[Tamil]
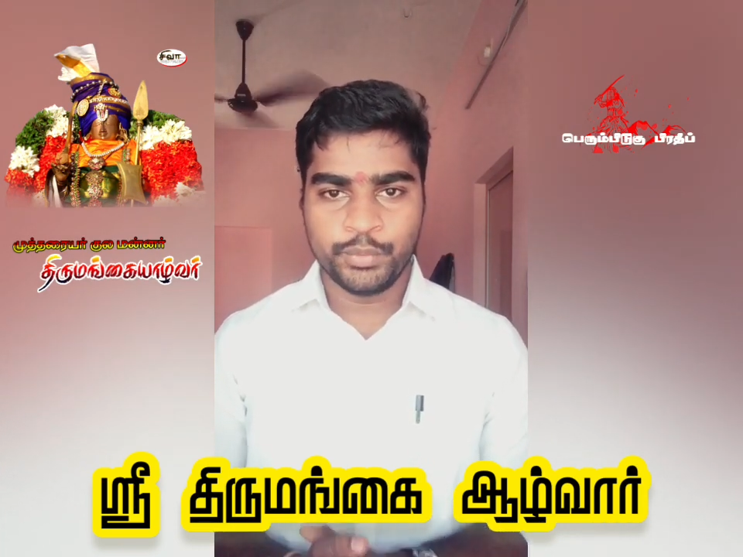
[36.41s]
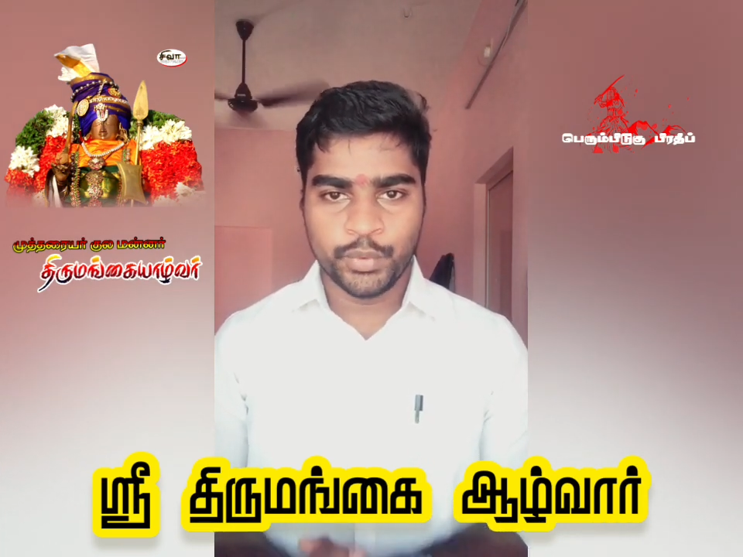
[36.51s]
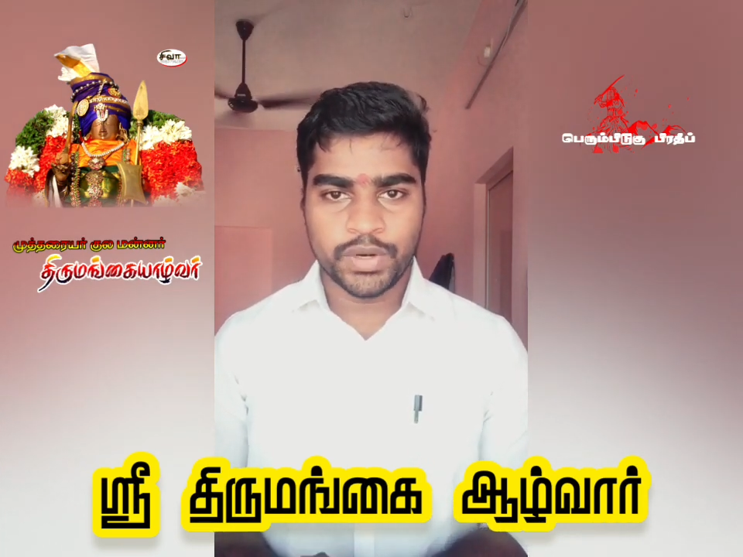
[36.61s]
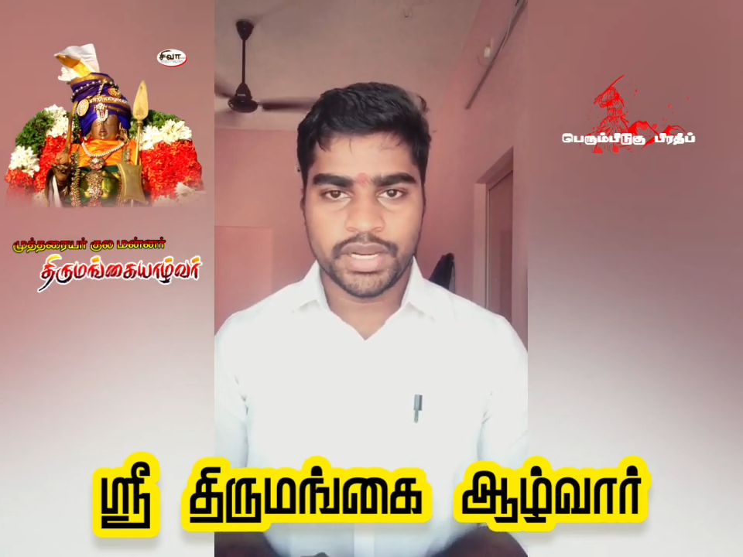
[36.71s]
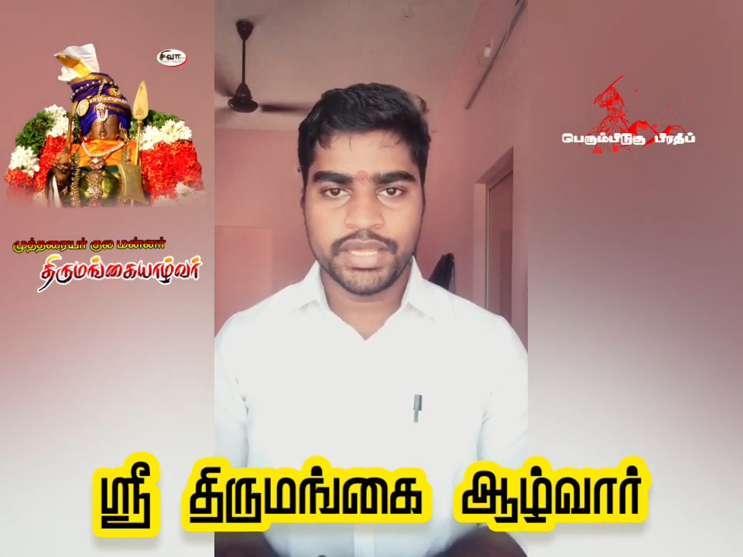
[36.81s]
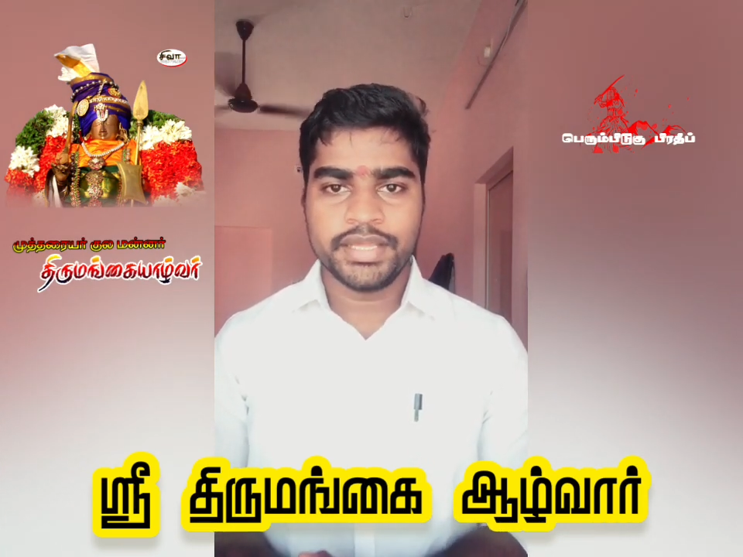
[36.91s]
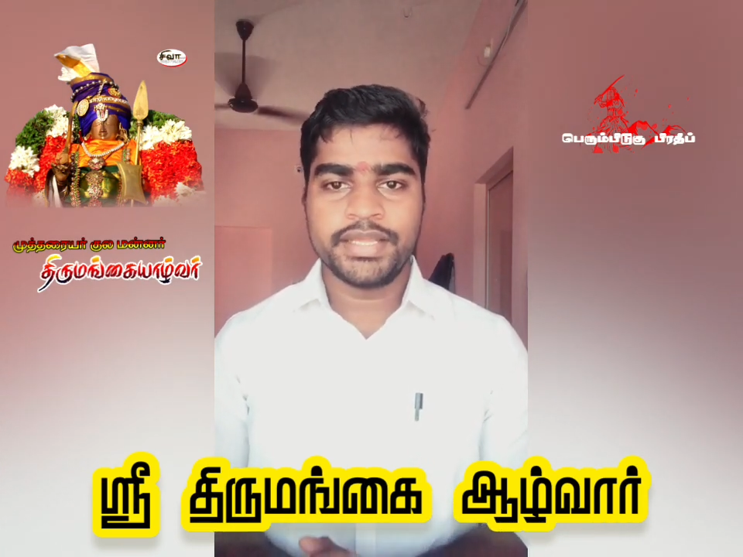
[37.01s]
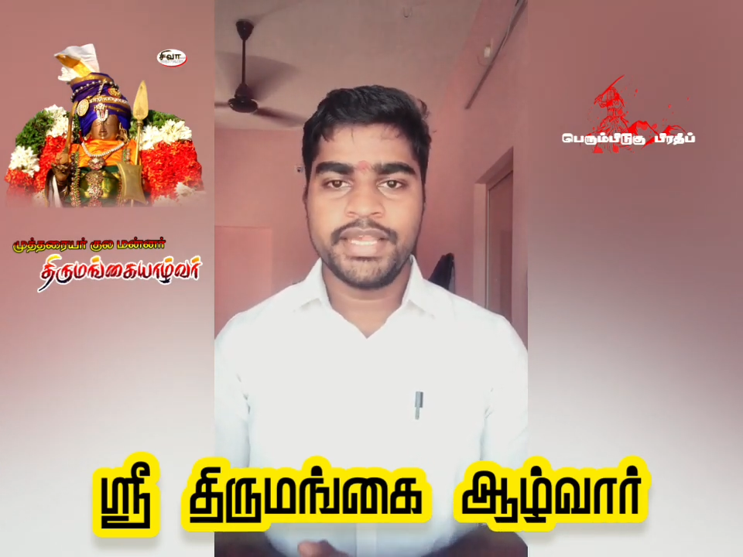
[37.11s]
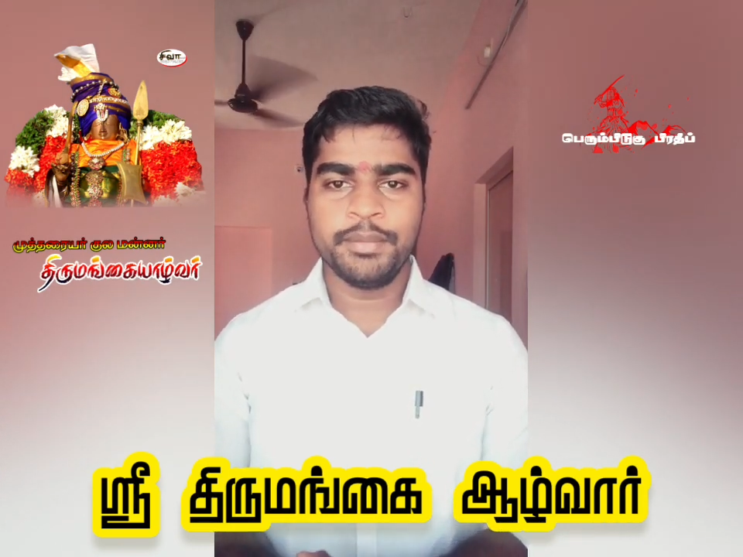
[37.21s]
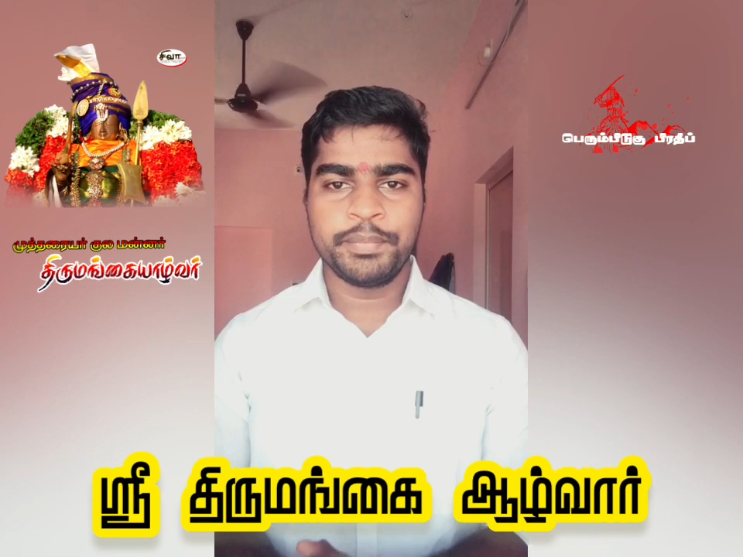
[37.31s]
ஊரில்
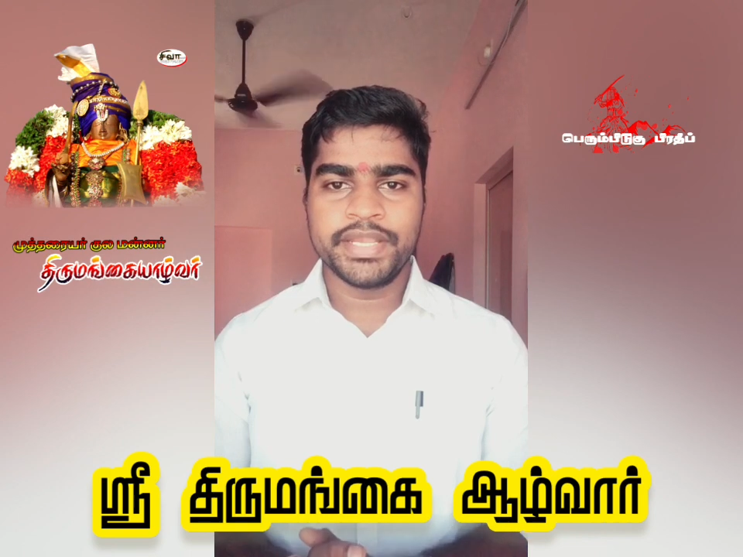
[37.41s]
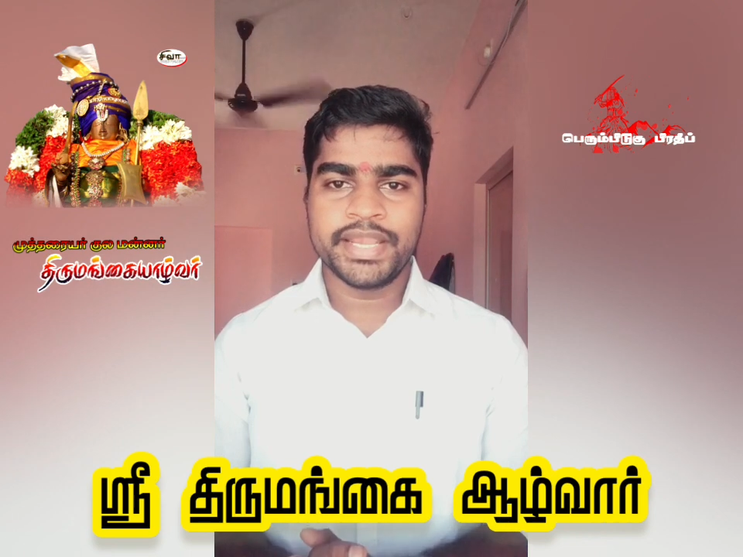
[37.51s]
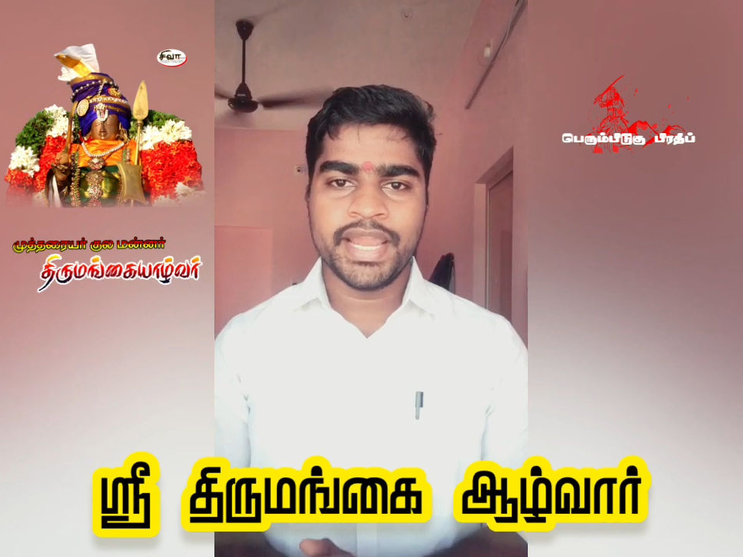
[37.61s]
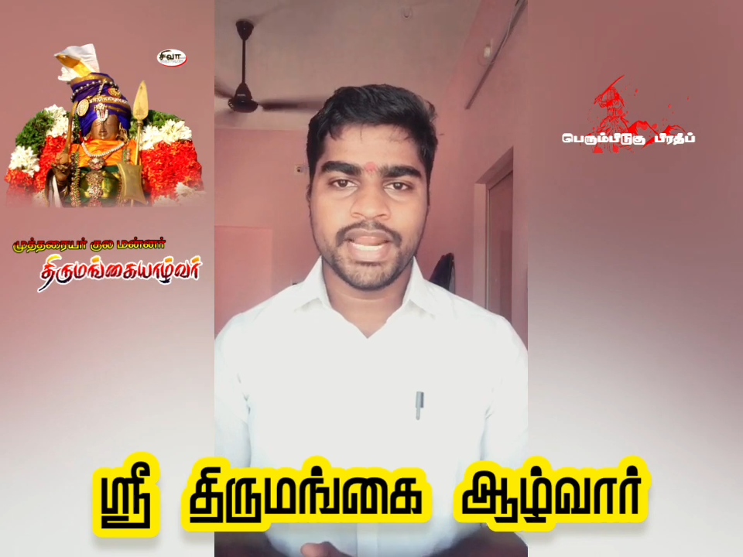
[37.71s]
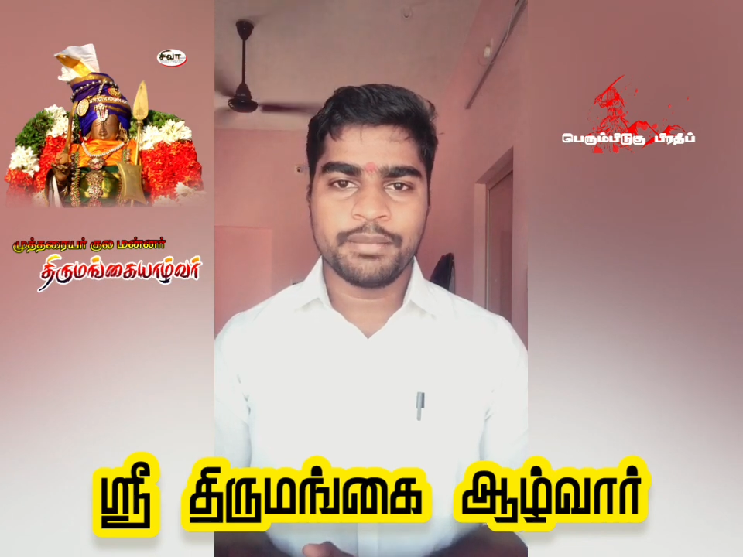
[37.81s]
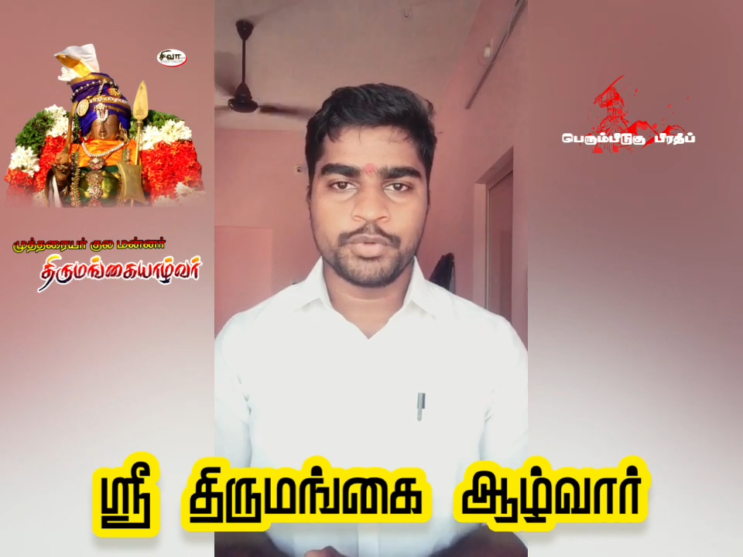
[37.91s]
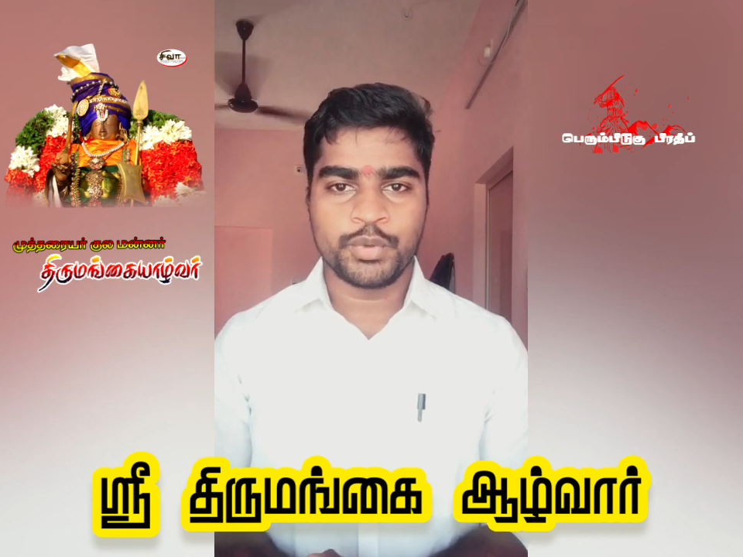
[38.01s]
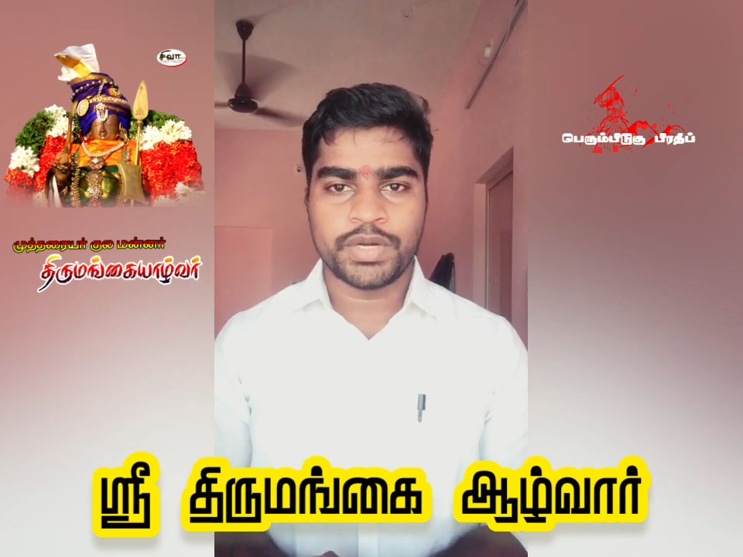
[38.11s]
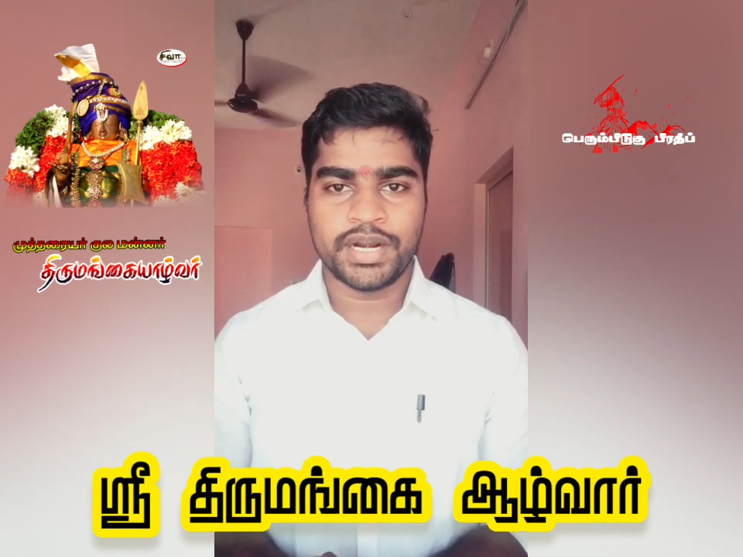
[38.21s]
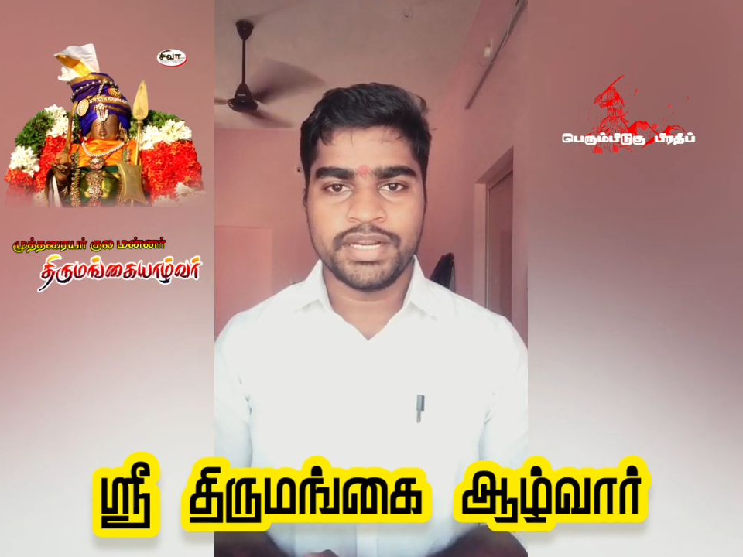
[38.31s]
கிபி ஏழாம்
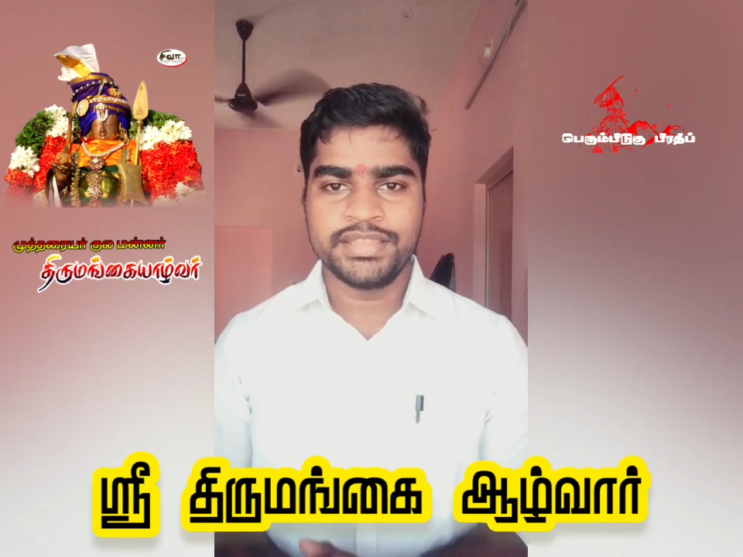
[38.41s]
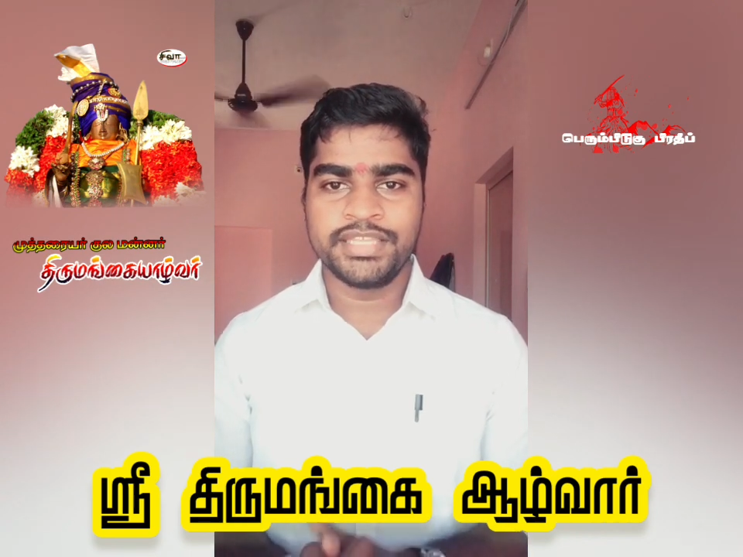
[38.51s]
நூற்றாண்டு